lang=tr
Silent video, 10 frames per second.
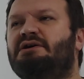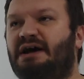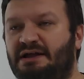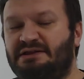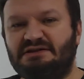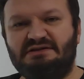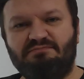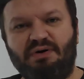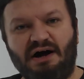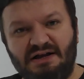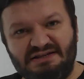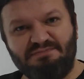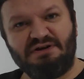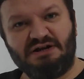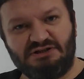Yalnız
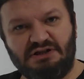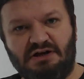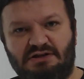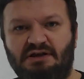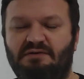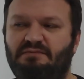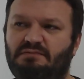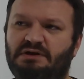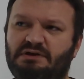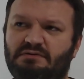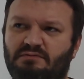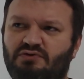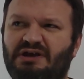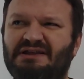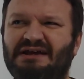bazı branşlarda hani
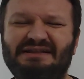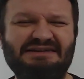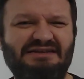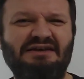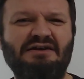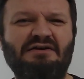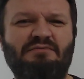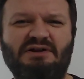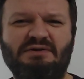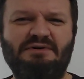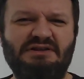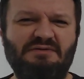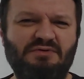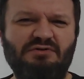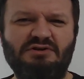bu genelde işte
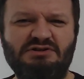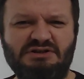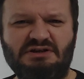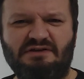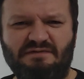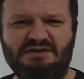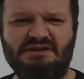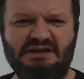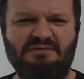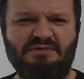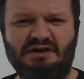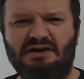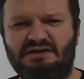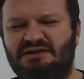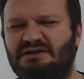matematik, biyoloji, fizik,
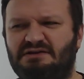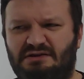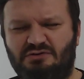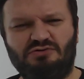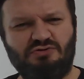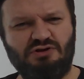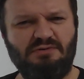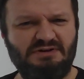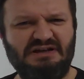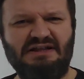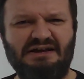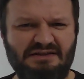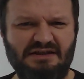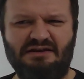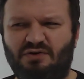kimya, din, kültürü gibi
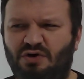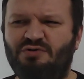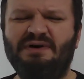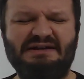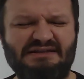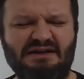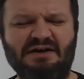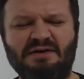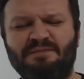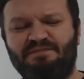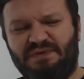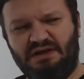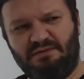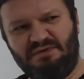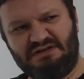şeylerde olmaz da
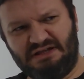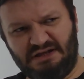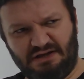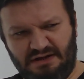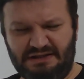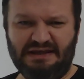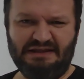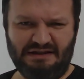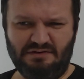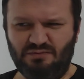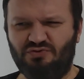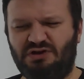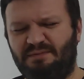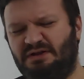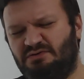e, mesela hani genelde
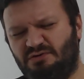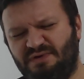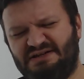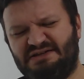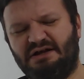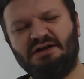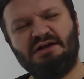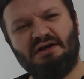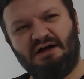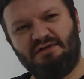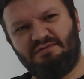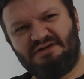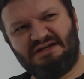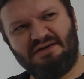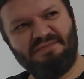muhtemelen olmaz da hani
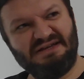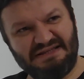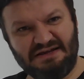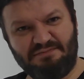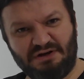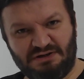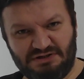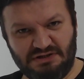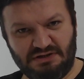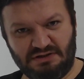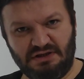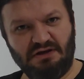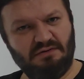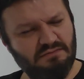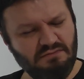mesela meslek
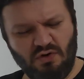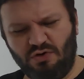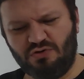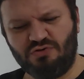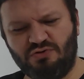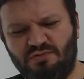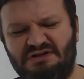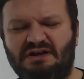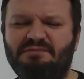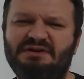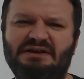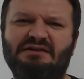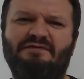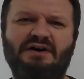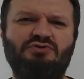branşlarında olduğunu mesela bir
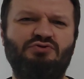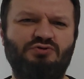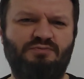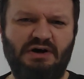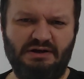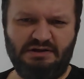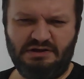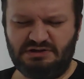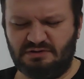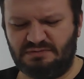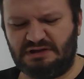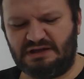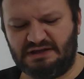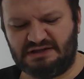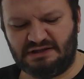iki defa duydum arkadaşlarımızdan,
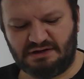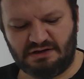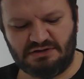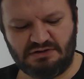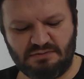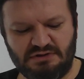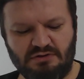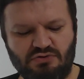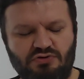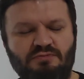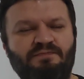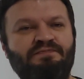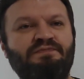yazan arkadaşlarımızdan duydum.